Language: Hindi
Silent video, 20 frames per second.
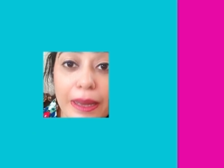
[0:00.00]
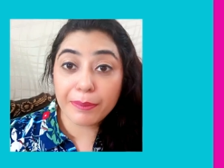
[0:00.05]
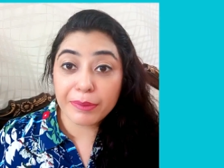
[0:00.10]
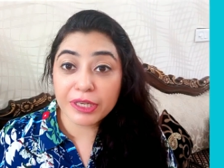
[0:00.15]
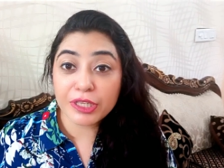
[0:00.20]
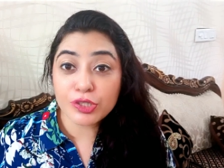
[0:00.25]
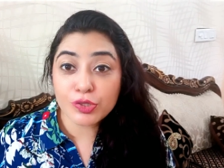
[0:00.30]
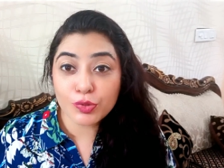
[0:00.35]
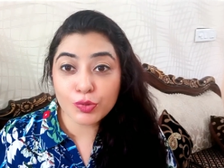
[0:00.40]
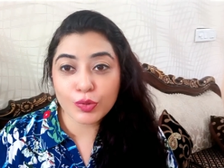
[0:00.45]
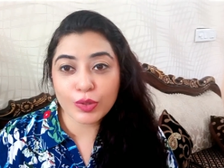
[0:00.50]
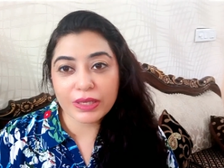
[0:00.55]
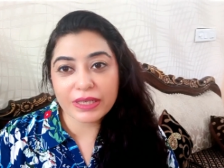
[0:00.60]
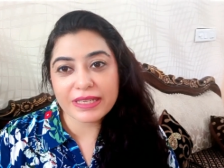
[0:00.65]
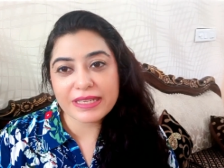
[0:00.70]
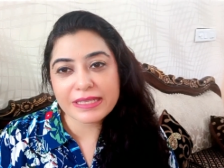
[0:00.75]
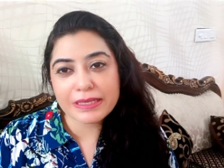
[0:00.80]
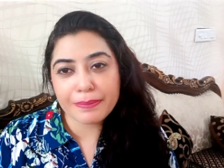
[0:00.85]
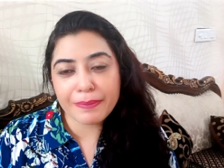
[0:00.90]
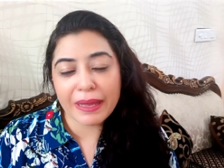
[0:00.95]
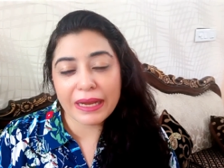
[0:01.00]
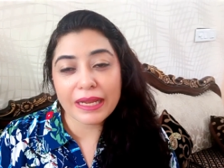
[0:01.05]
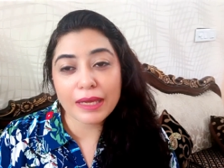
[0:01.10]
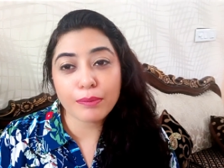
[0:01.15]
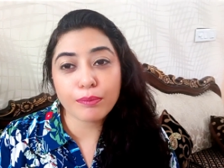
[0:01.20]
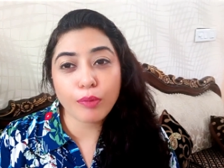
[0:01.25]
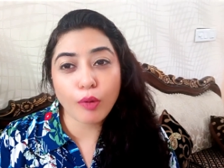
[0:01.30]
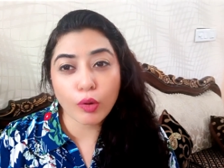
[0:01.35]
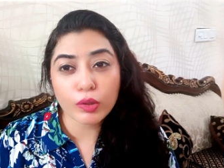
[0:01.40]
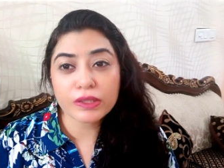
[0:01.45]
रेमेडी शुरू करने से पहले
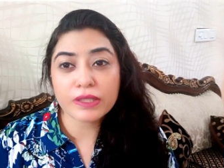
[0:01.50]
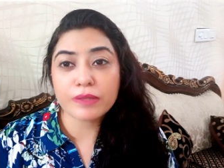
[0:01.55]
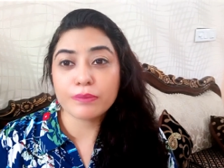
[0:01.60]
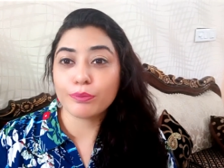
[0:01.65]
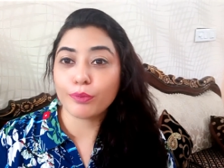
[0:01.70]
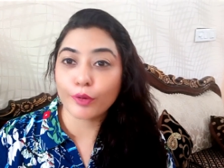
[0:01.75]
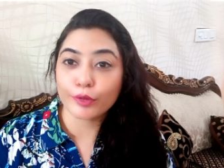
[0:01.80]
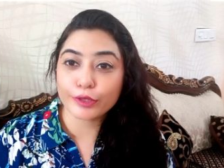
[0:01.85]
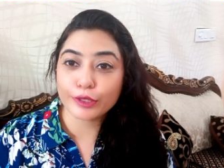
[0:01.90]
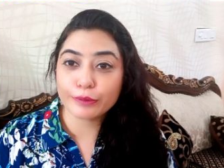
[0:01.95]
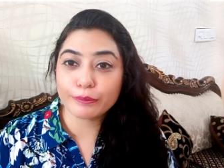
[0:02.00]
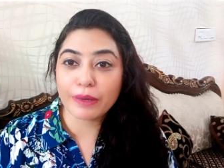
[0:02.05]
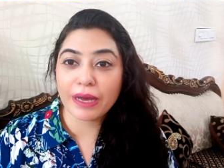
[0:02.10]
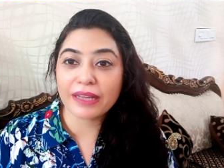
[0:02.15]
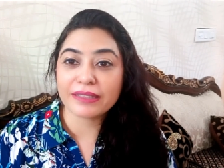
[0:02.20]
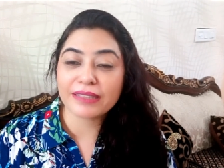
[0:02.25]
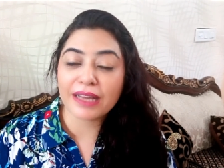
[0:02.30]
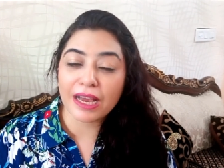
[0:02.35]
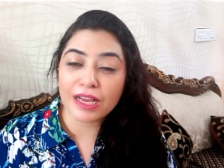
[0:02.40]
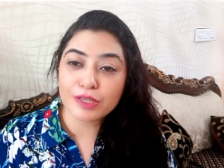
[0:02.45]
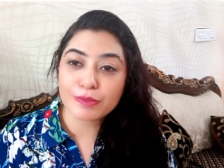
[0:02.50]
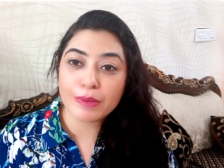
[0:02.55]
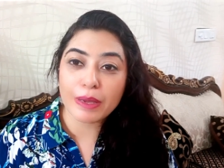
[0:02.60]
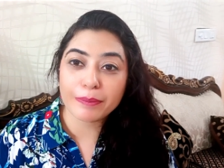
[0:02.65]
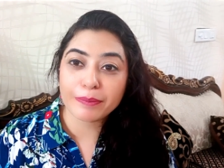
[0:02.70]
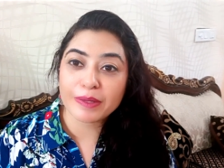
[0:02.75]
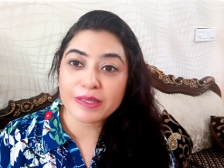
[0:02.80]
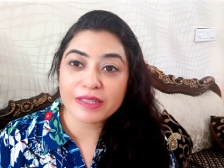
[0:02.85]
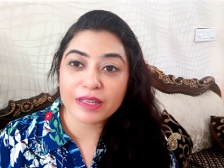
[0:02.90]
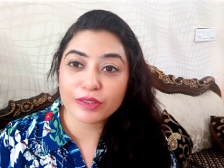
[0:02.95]
एक बहुत ही इंपॉर्टेंट बात आज मैं
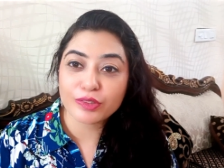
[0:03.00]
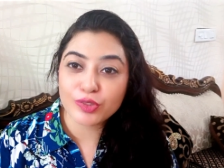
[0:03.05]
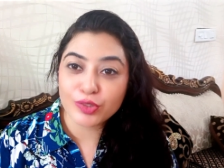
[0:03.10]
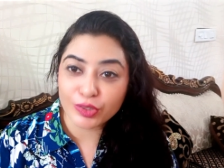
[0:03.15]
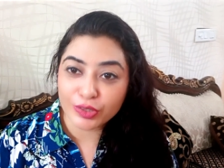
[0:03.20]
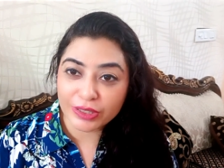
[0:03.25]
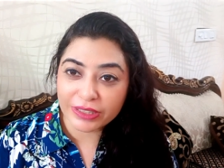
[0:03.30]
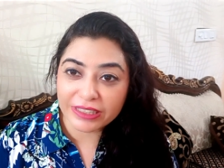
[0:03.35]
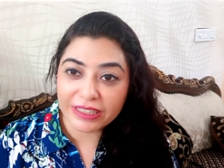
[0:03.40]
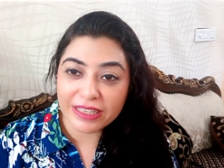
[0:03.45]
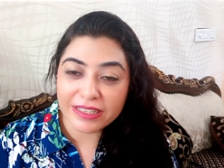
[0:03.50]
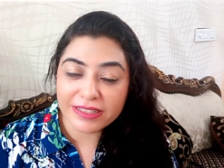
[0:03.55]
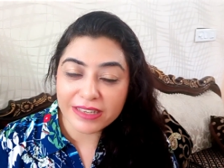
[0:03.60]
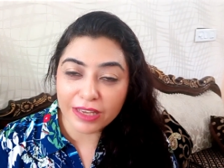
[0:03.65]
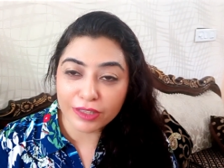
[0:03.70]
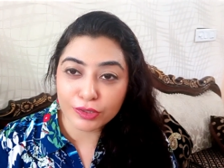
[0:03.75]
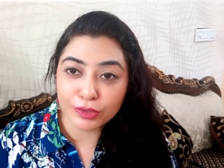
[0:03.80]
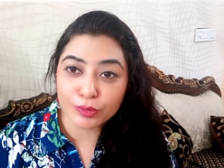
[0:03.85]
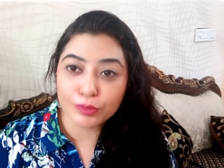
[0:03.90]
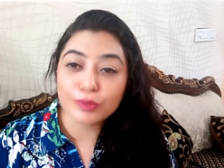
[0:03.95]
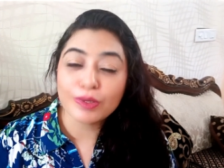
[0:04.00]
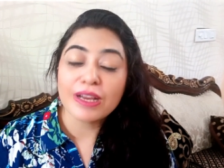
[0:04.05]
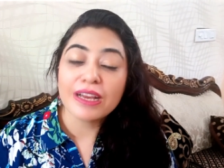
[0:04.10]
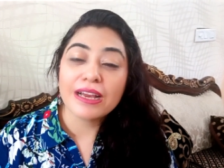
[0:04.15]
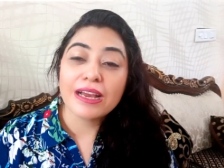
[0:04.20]
आपके साथ शेयर करना चाहती हूँ